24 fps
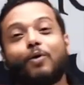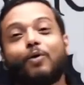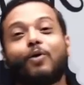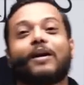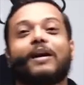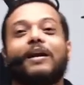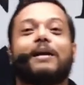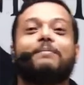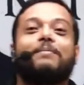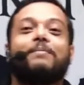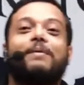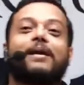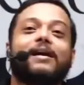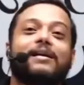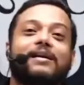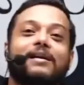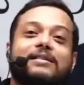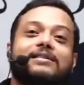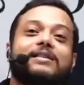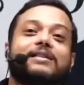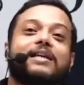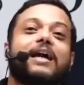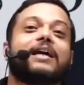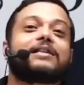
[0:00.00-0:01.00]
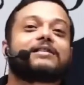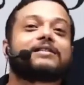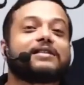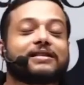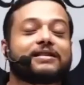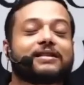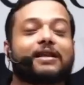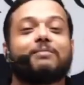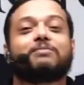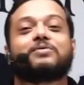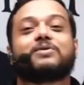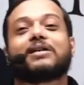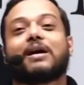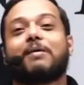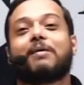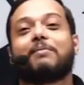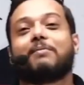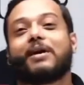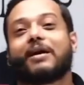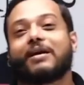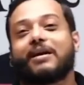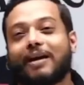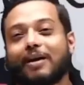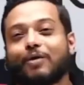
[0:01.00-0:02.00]
के लिए भी डिस्ट्रैक्शंस कम से कम
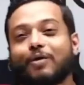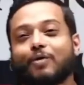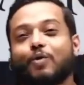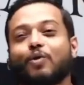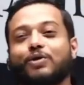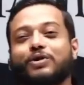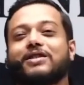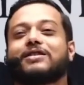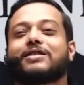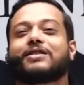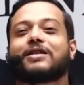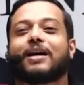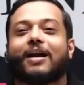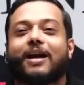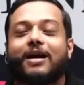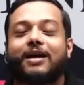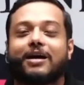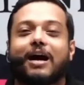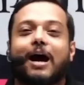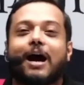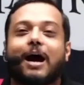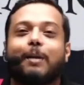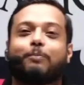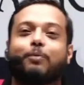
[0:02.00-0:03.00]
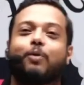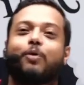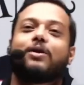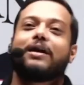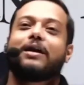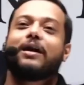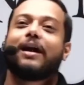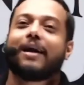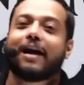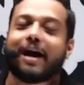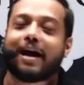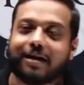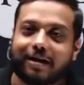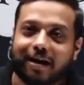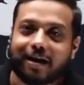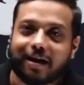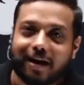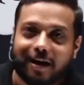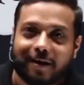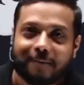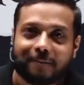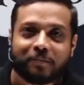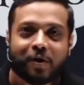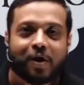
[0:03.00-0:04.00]
रखें कोशिश करें कि आपको रियलाइन
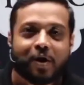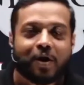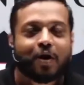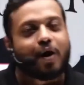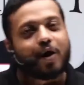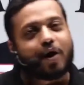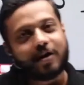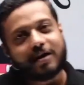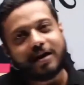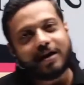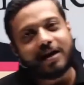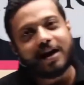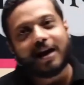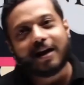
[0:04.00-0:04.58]
करें और ये